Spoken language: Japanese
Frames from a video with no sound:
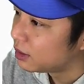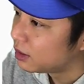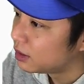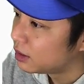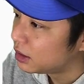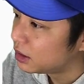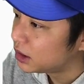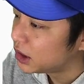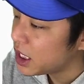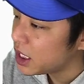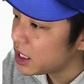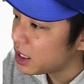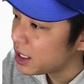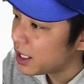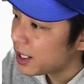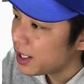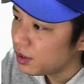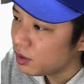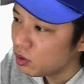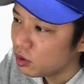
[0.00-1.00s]
で前
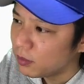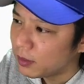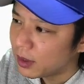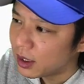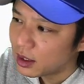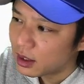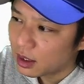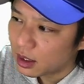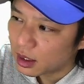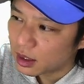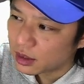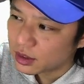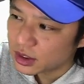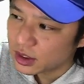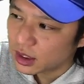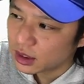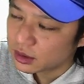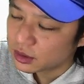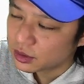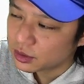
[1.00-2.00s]
回登板が
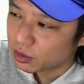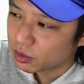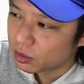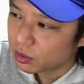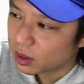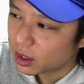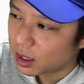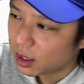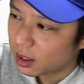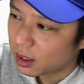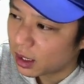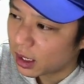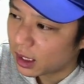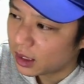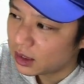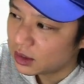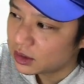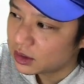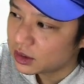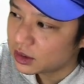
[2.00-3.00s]
4月8日
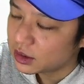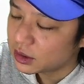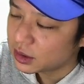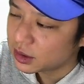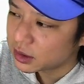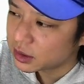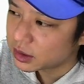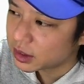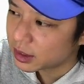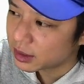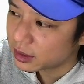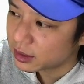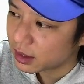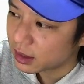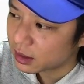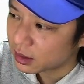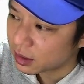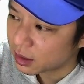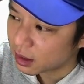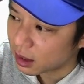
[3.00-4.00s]
阪神戦
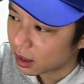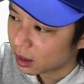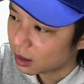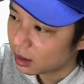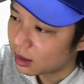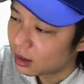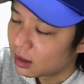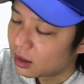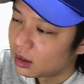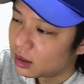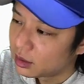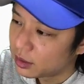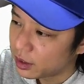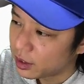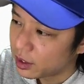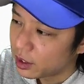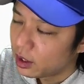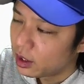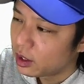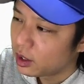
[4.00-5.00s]
だった
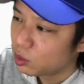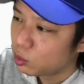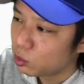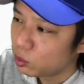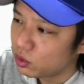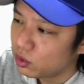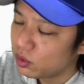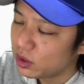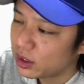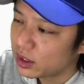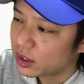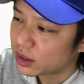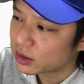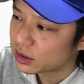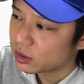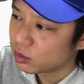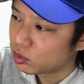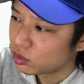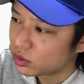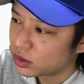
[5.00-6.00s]
ねえー、この時です
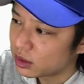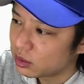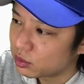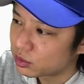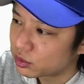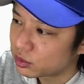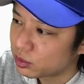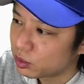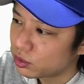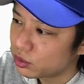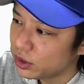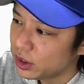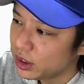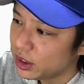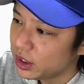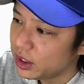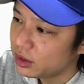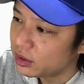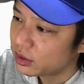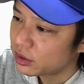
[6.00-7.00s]
ね大瀬良投手6
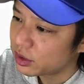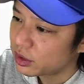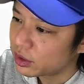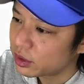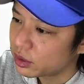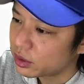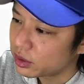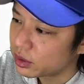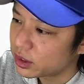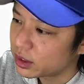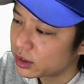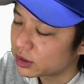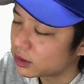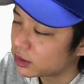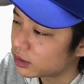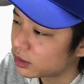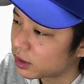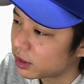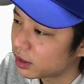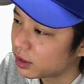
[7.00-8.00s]
イニングで、
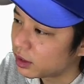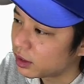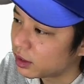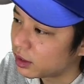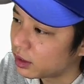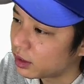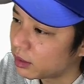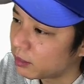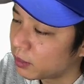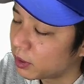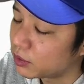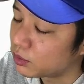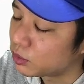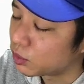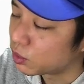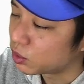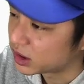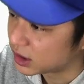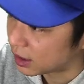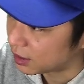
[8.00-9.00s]
えー、
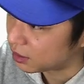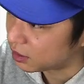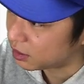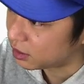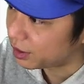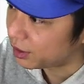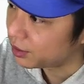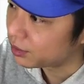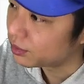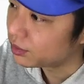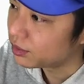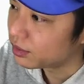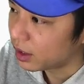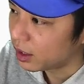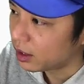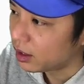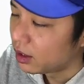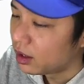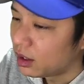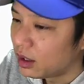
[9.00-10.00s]
マウンドを去っている
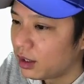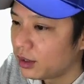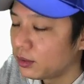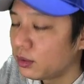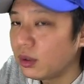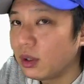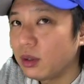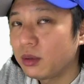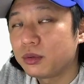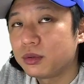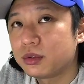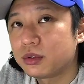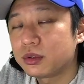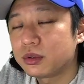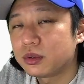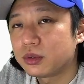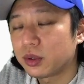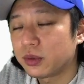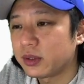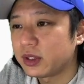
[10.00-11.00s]
ね、えー、ドラゴンズ
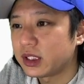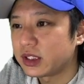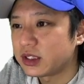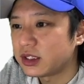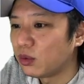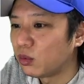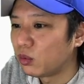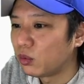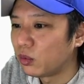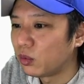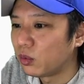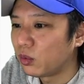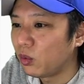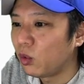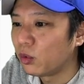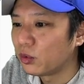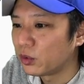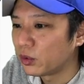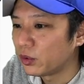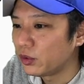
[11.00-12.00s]
の時はですね
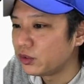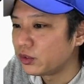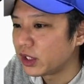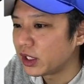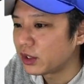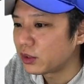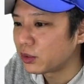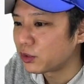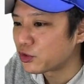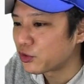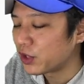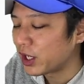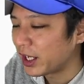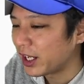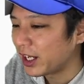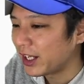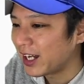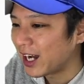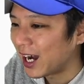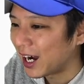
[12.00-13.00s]
大野雄大投手と投
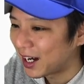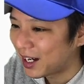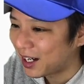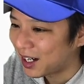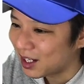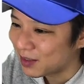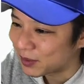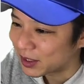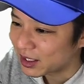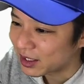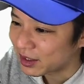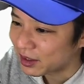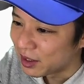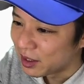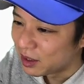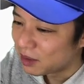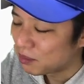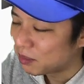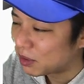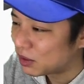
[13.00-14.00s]
げ合いで8回まで
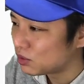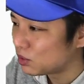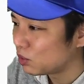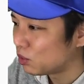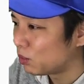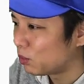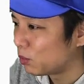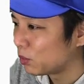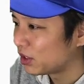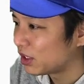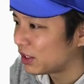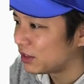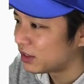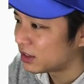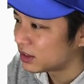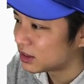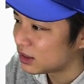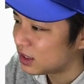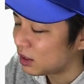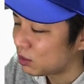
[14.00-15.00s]
マウンド登ったん
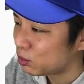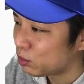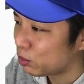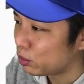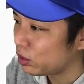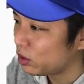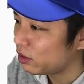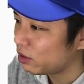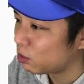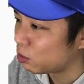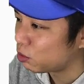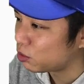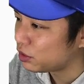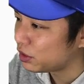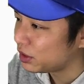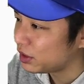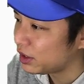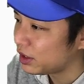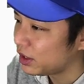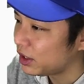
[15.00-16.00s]
ですがこの時は
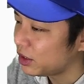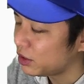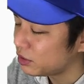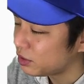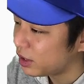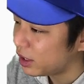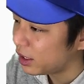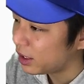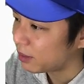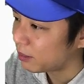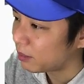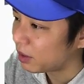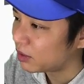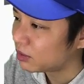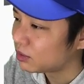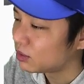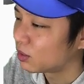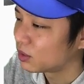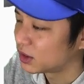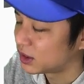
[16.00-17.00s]
6イニングで
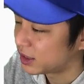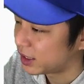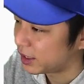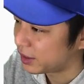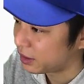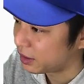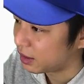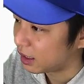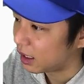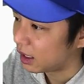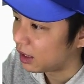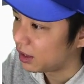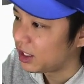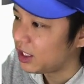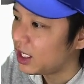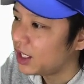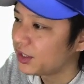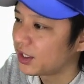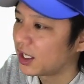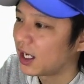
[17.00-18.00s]
マウンドを去った
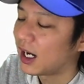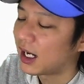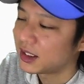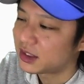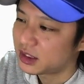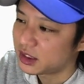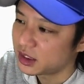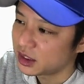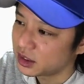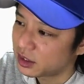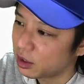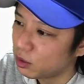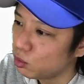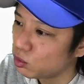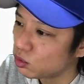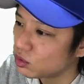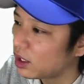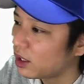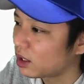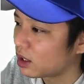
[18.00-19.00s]
被安打8結
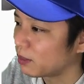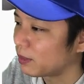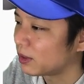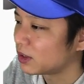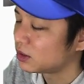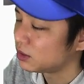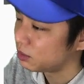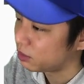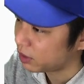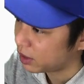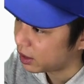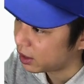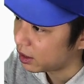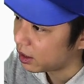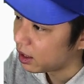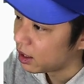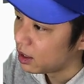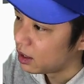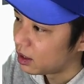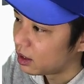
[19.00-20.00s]
構打たれてますよね、
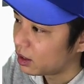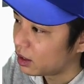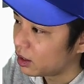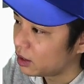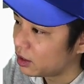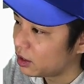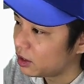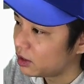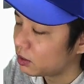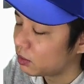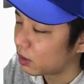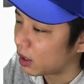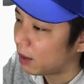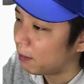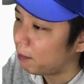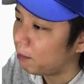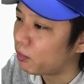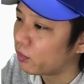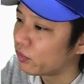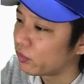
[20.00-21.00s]
えー、ヒット8
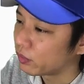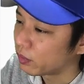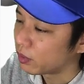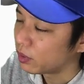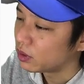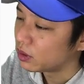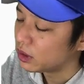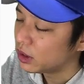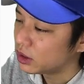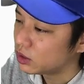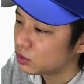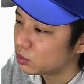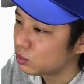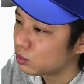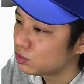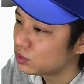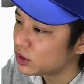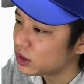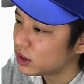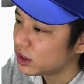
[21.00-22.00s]
本でそ
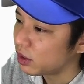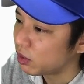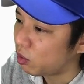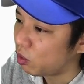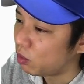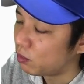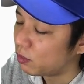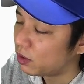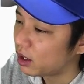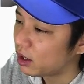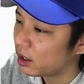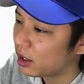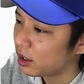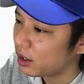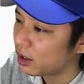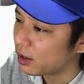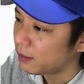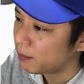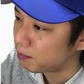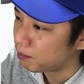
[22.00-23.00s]
のうちホームランが
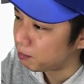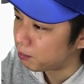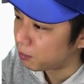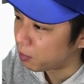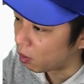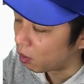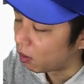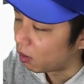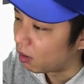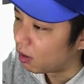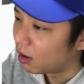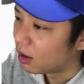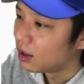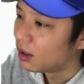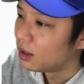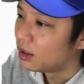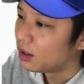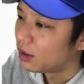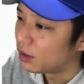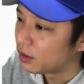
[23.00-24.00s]
1本
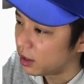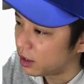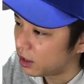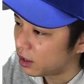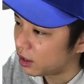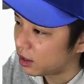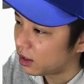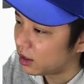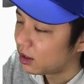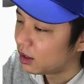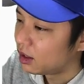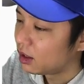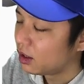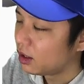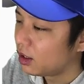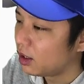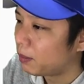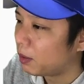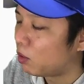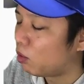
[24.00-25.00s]
ね
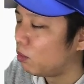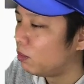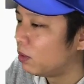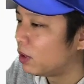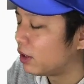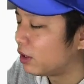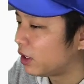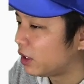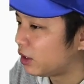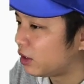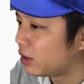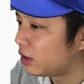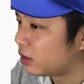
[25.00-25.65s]
えやっぱホームランね